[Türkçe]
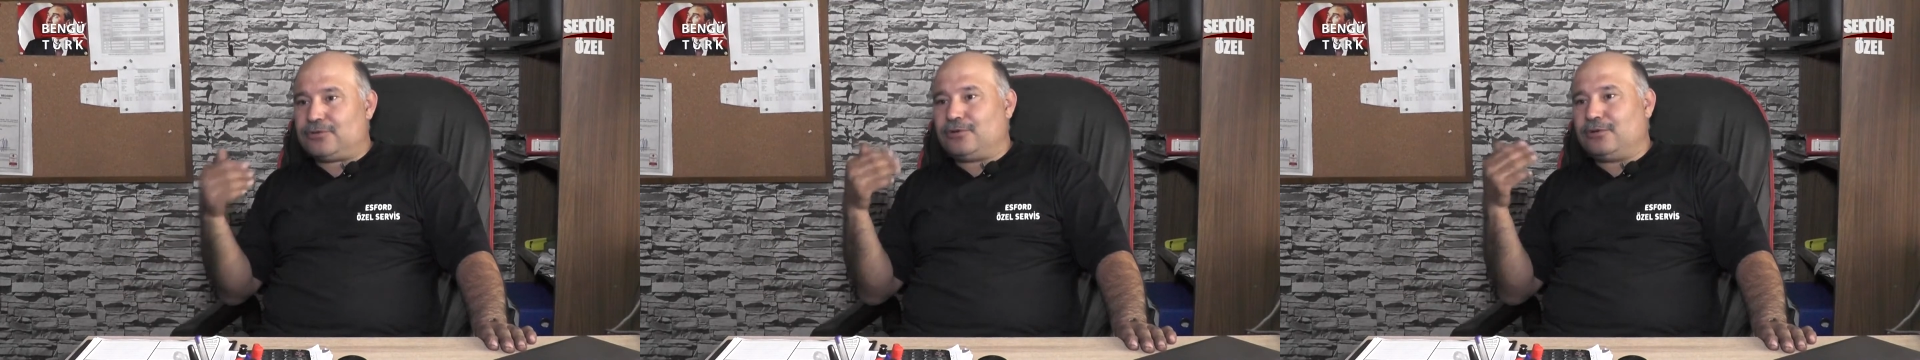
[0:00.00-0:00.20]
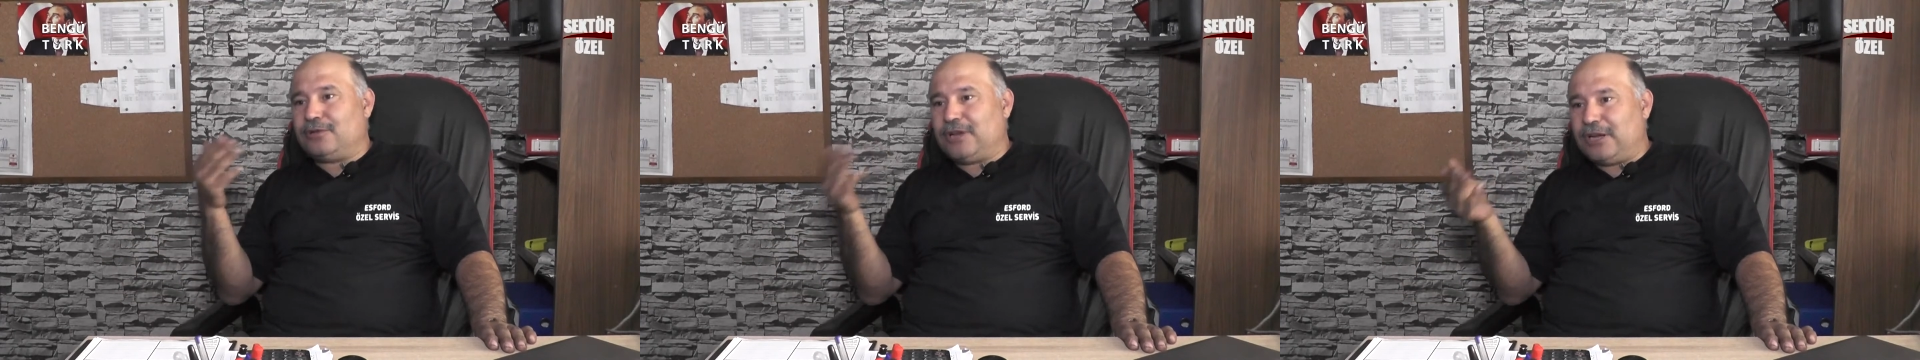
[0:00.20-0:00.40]

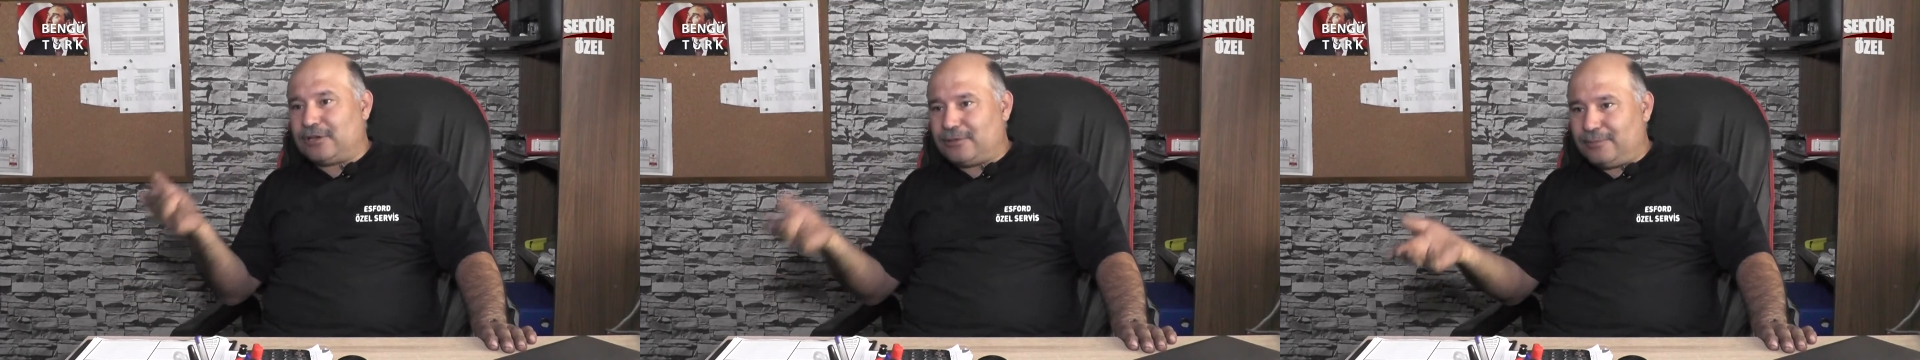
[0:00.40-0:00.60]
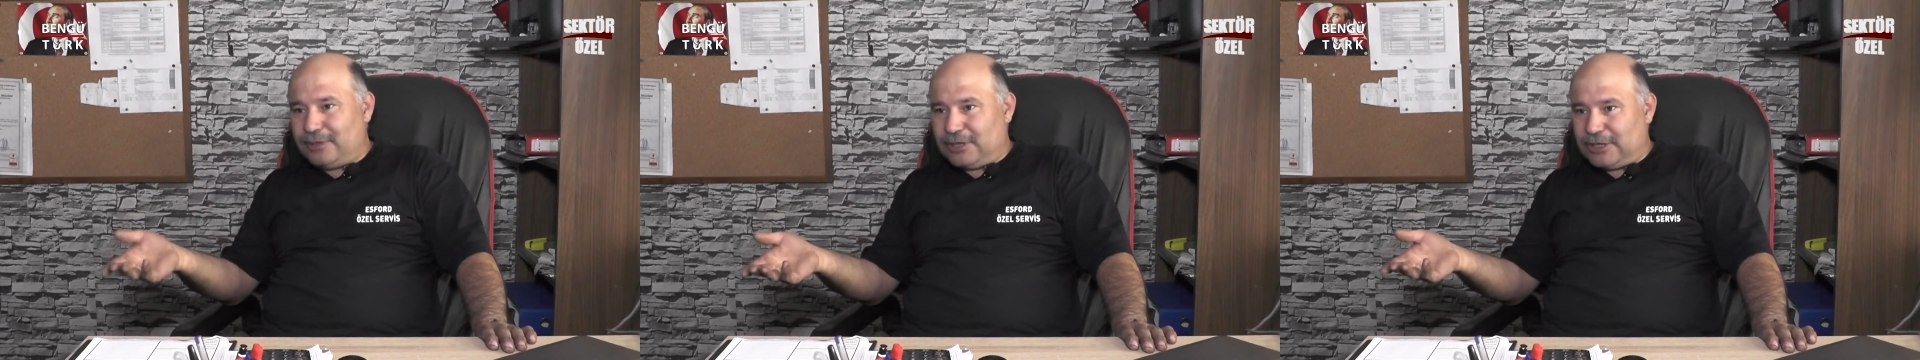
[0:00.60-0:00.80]
yol
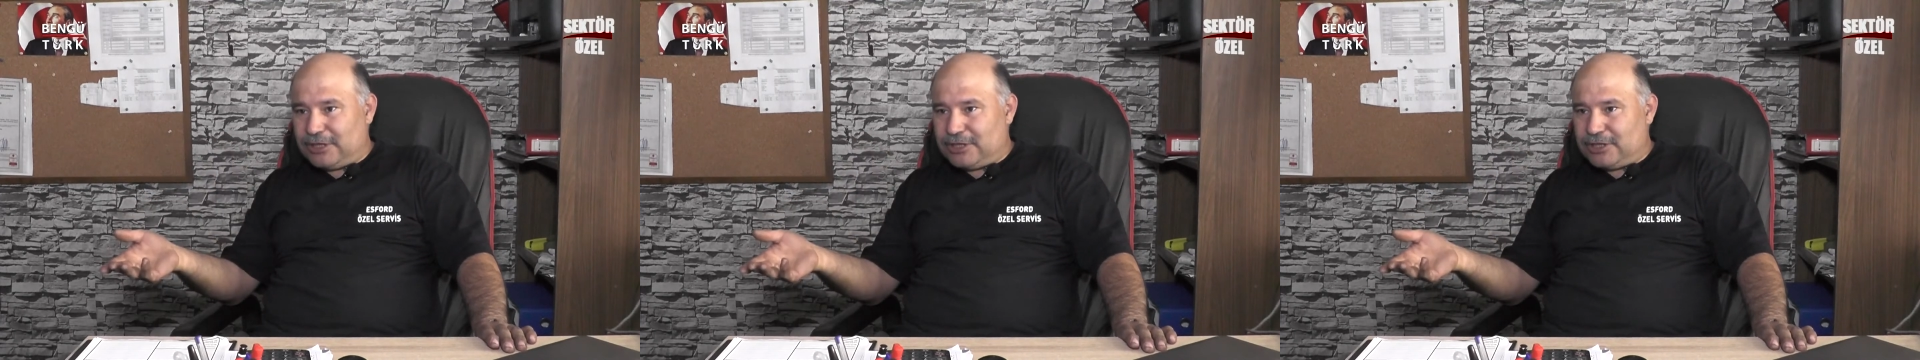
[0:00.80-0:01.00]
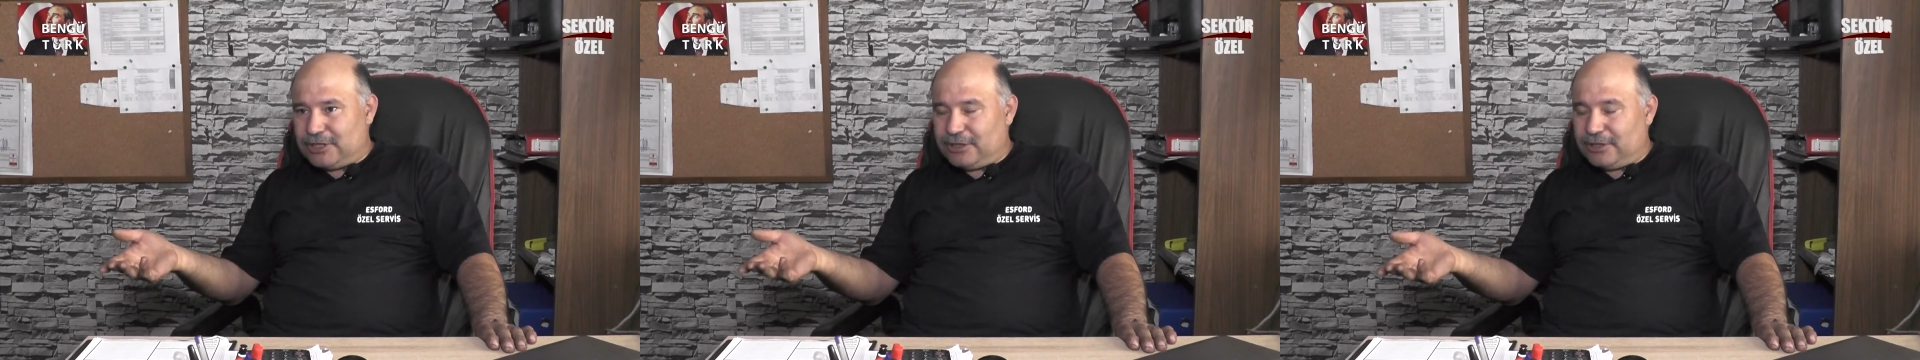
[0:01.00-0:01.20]
yardımı
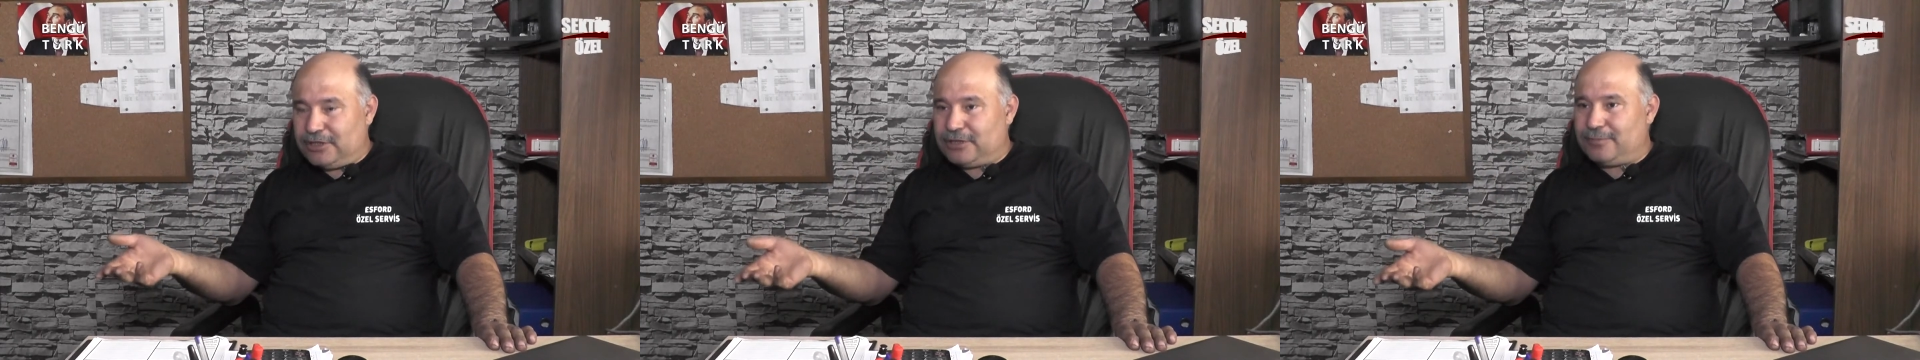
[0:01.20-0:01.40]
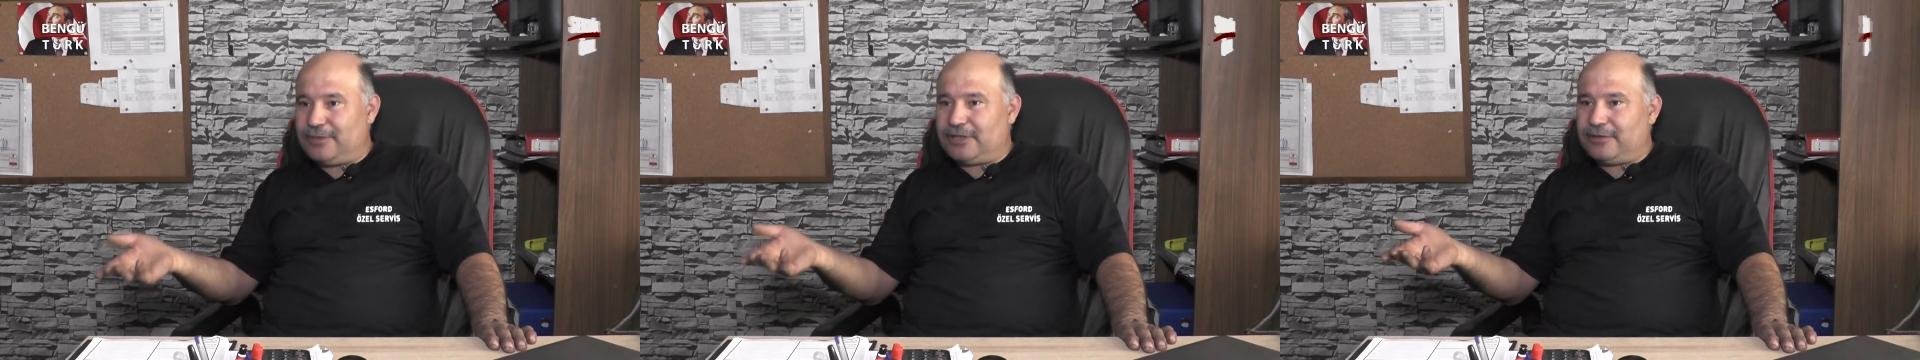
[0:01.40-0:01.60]
araç
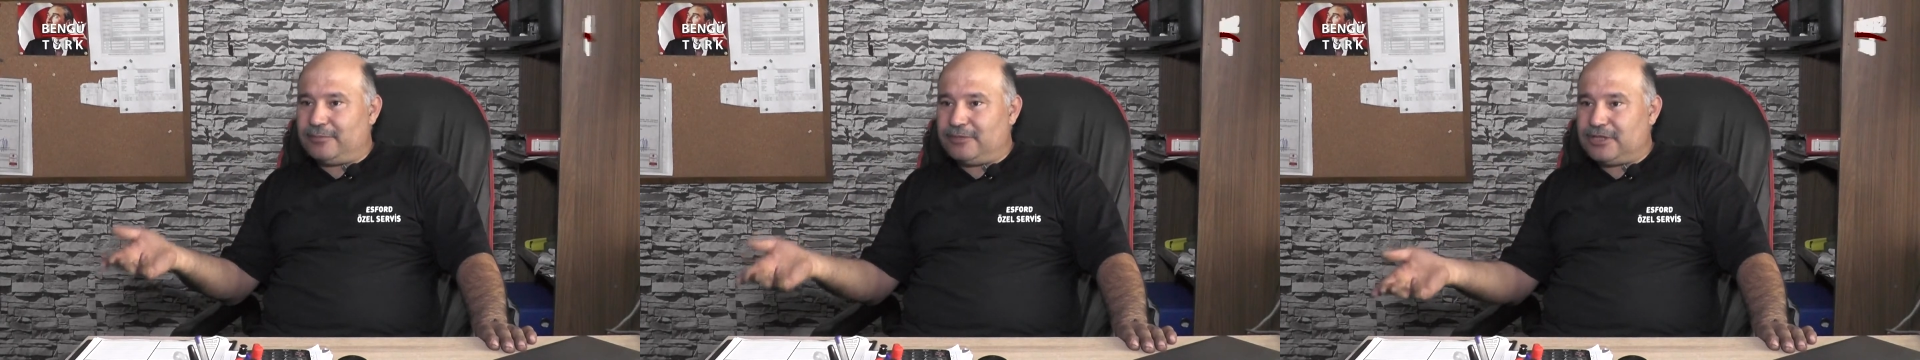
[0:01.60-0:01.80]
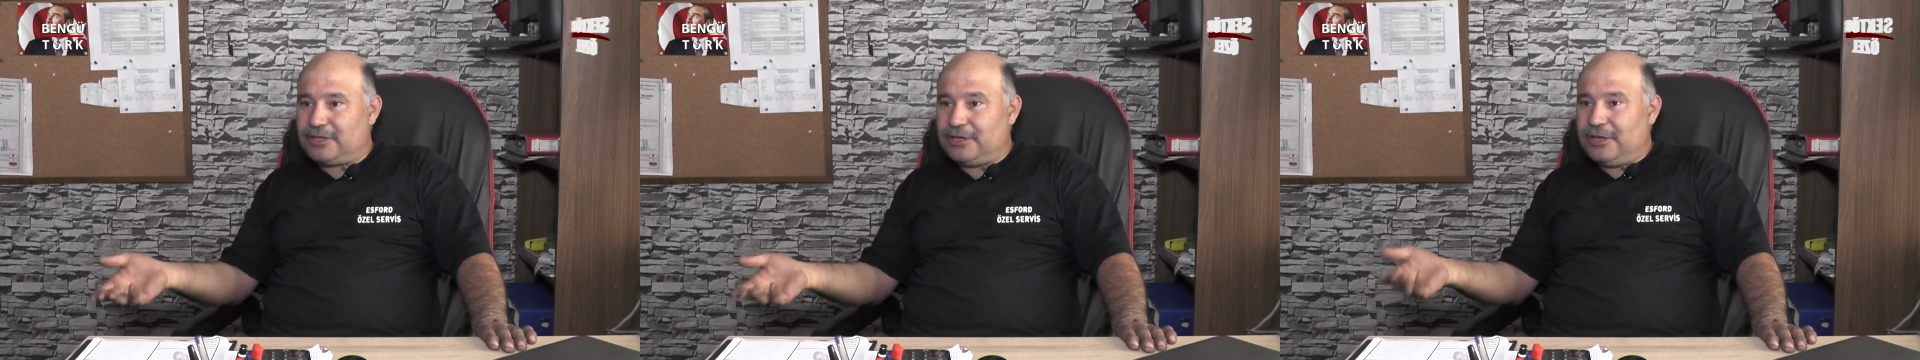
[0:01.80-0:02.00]

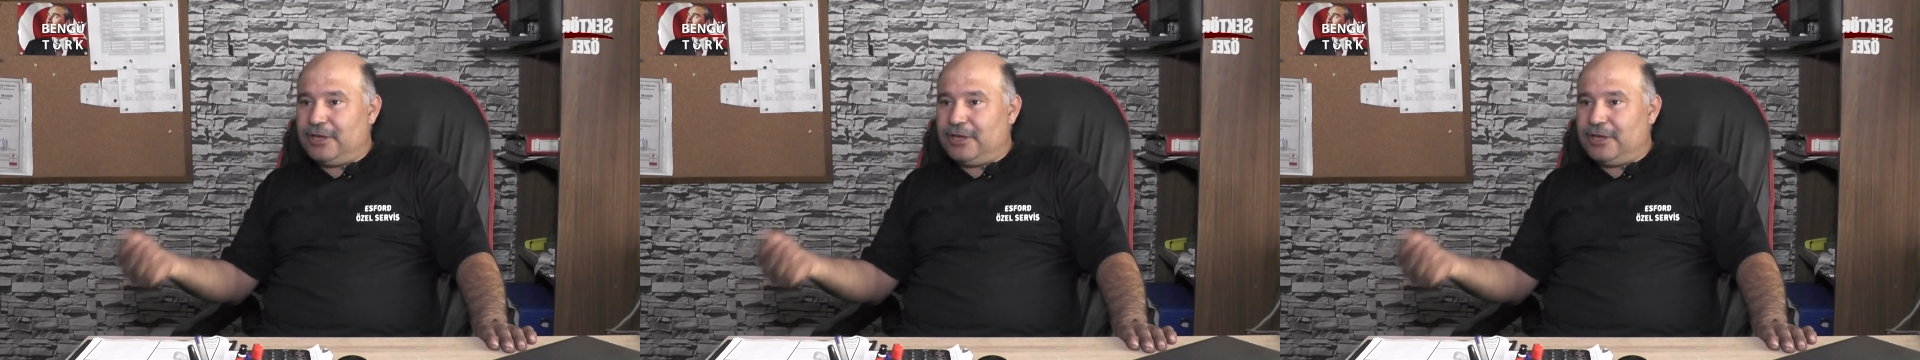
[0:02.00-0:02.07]
hizmetimiz.